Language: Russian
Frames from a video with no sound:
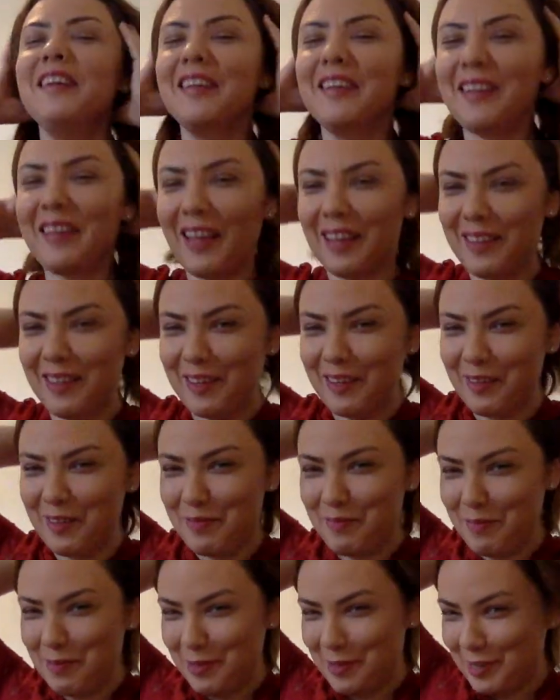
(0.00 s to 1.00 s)
я
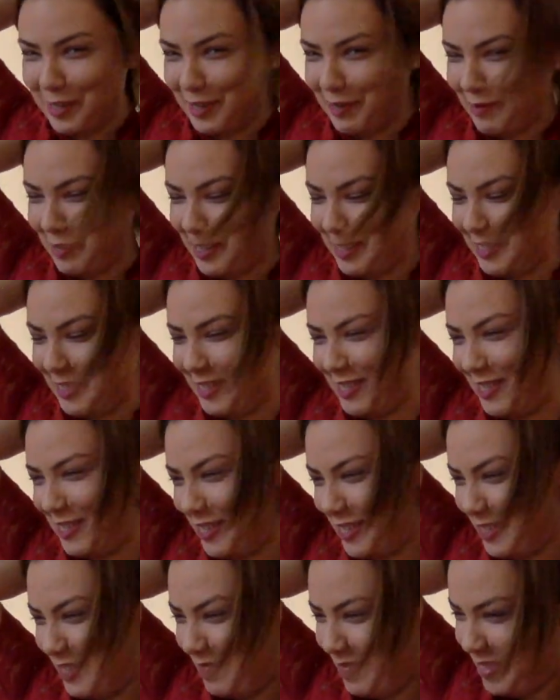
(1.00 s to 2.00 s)
такой буду
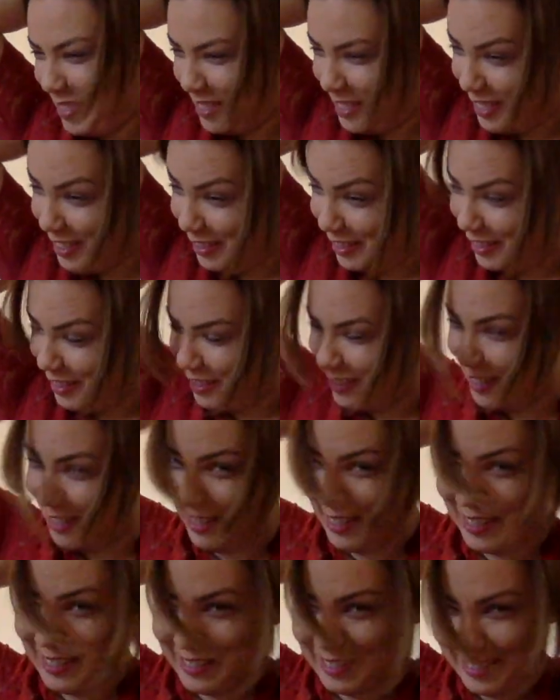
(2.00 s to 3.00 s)
хвостичек себе делать.
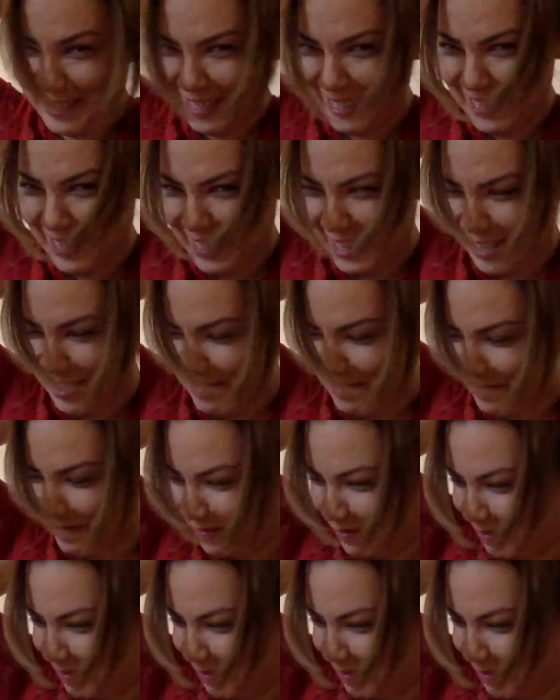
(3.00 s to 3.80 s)
Крысиный.